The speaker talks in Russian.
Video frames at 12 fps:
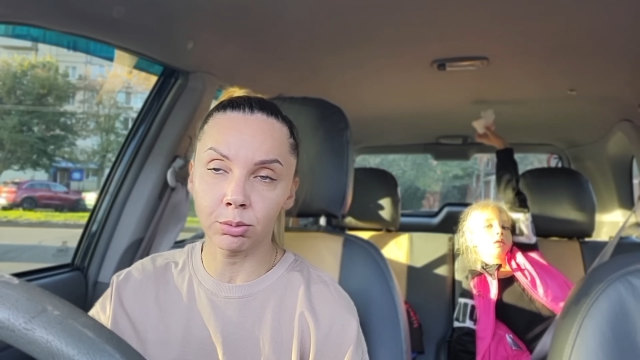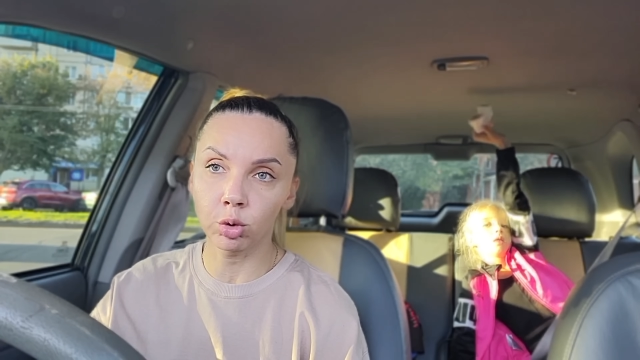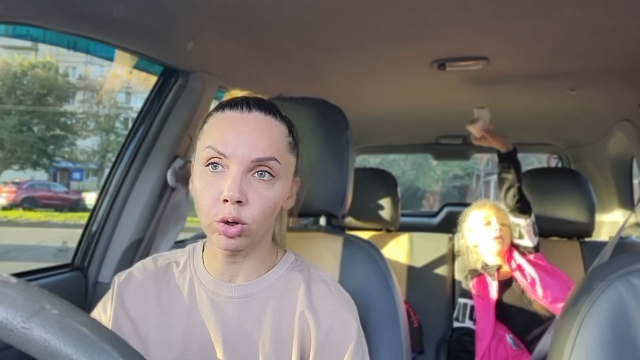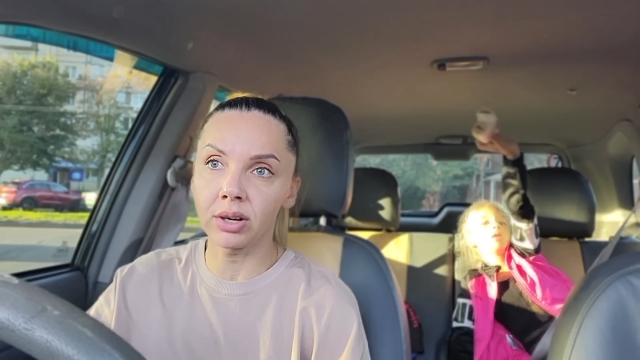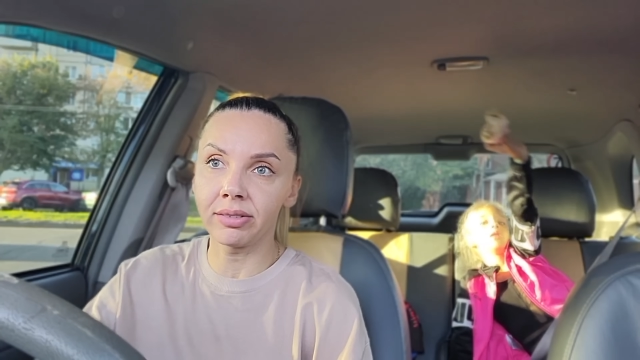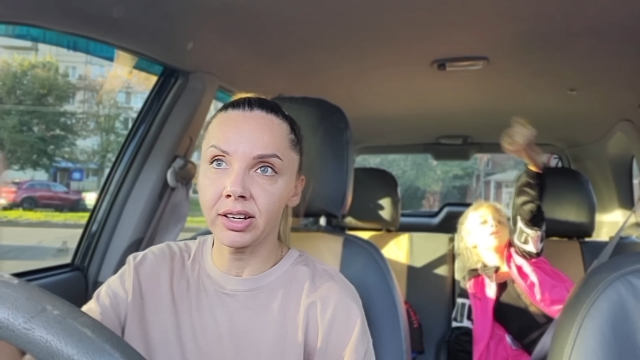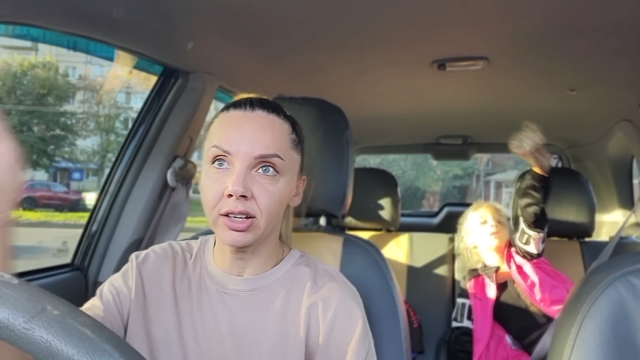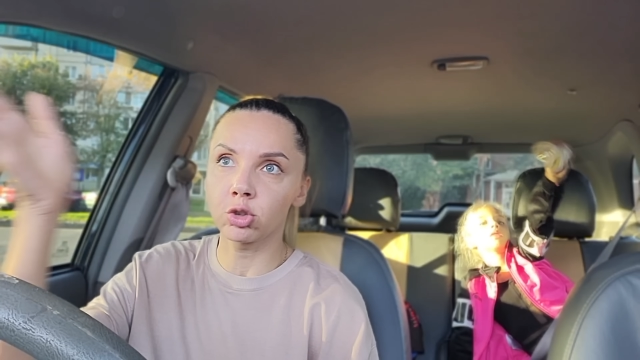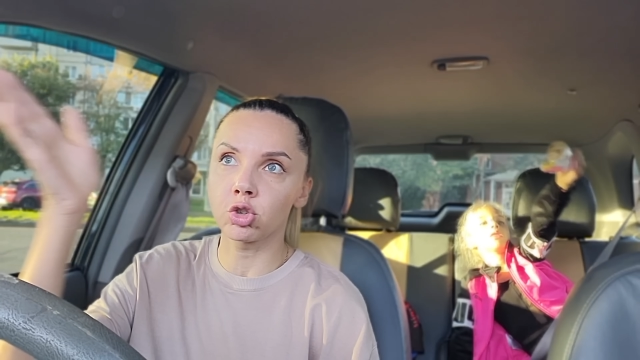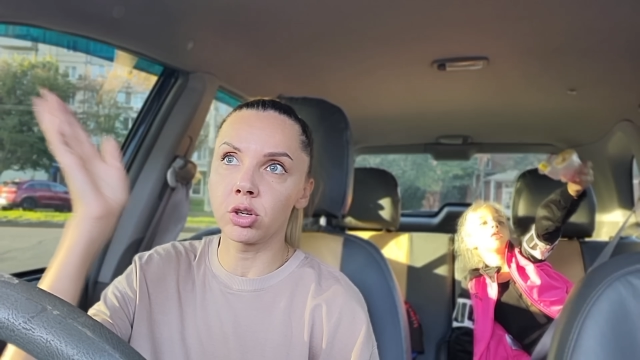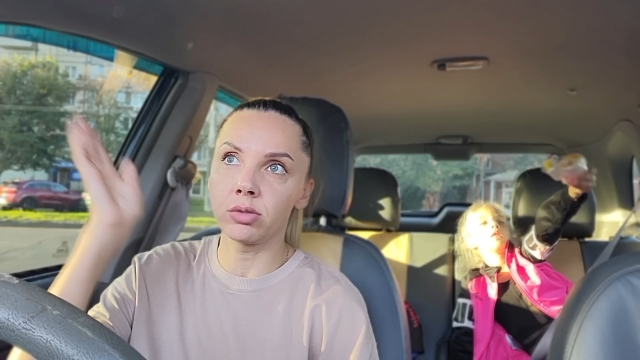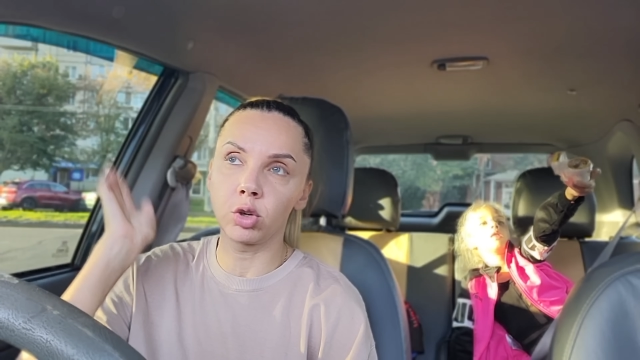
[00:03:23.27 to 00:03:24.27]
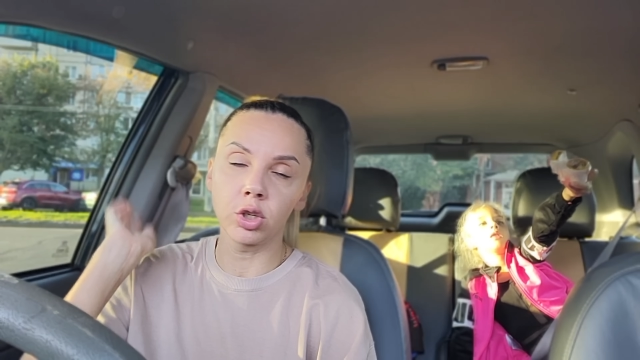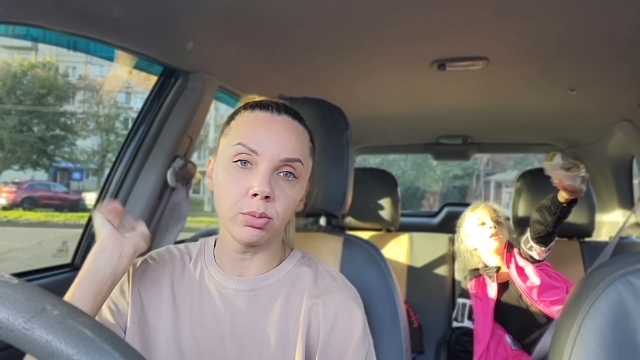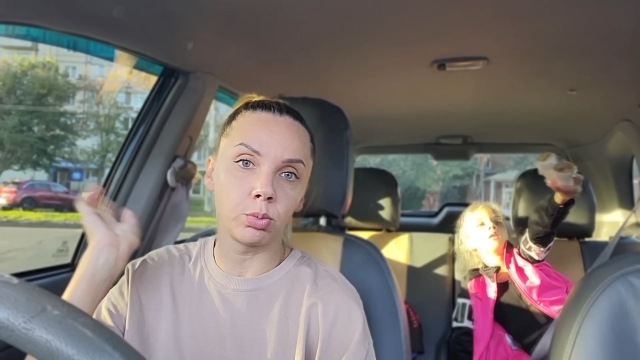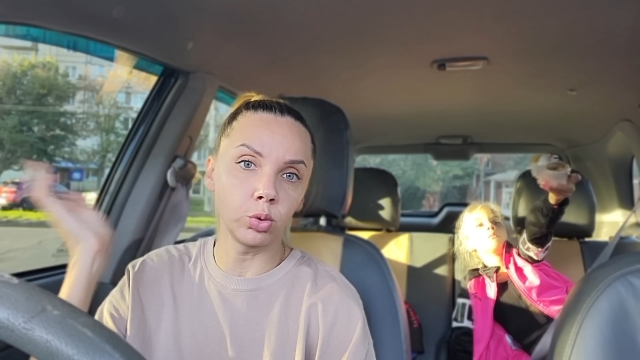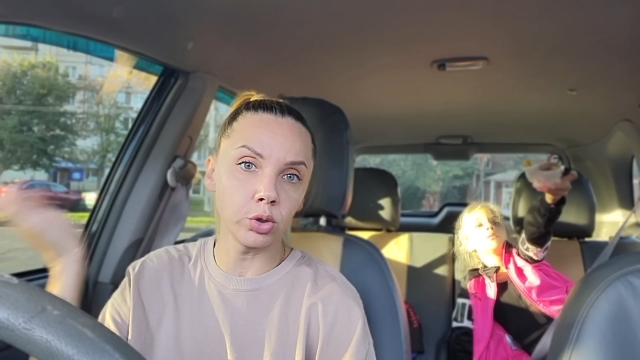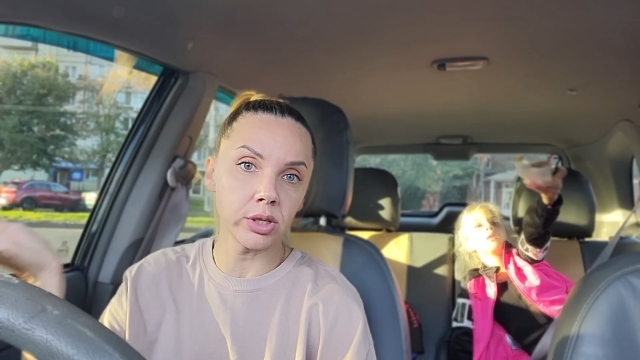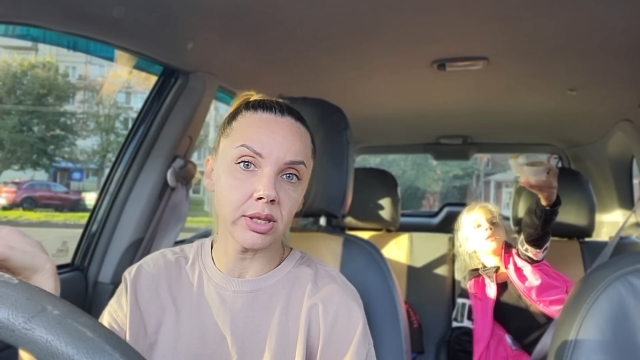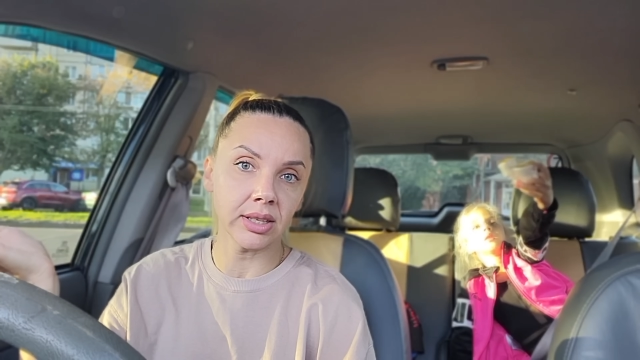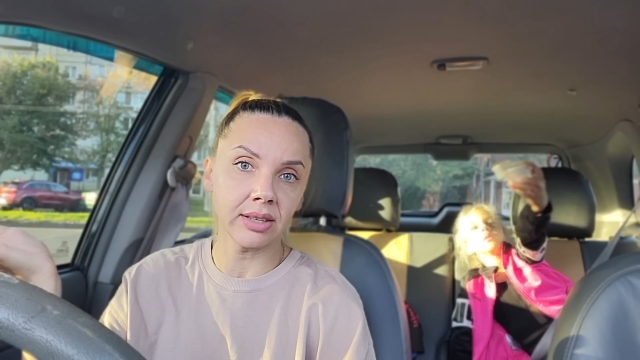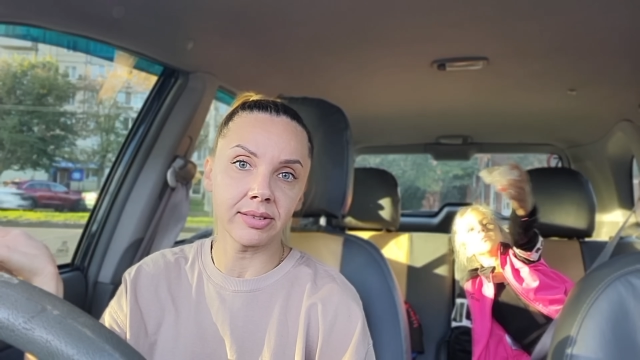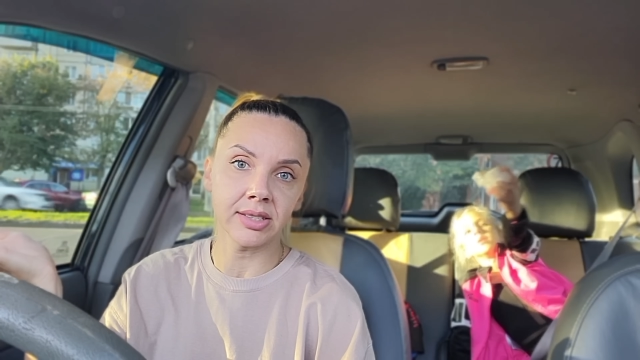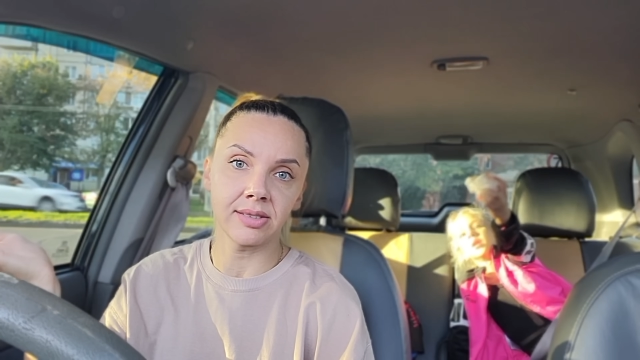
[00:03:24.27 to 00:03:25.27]
То говорят, что его не будет,
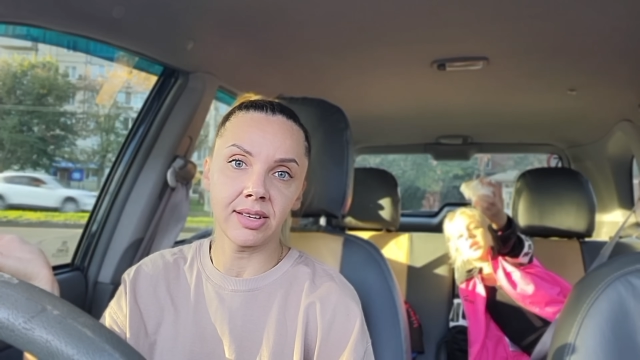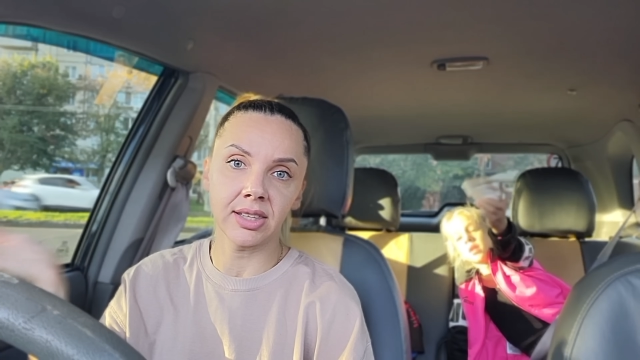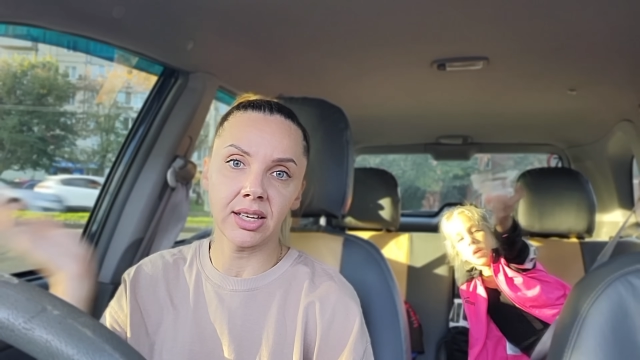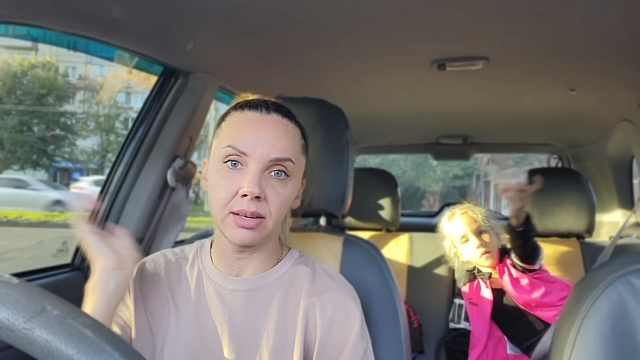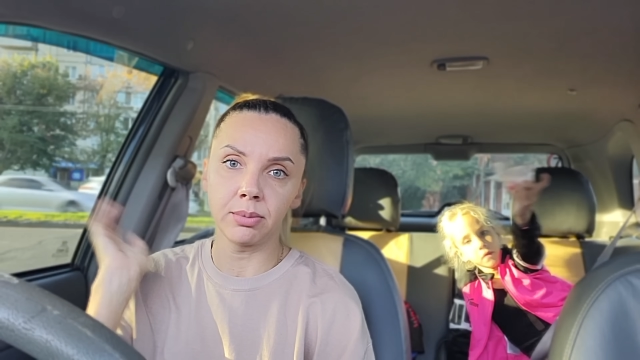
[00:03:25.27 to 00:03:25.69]
этого света, или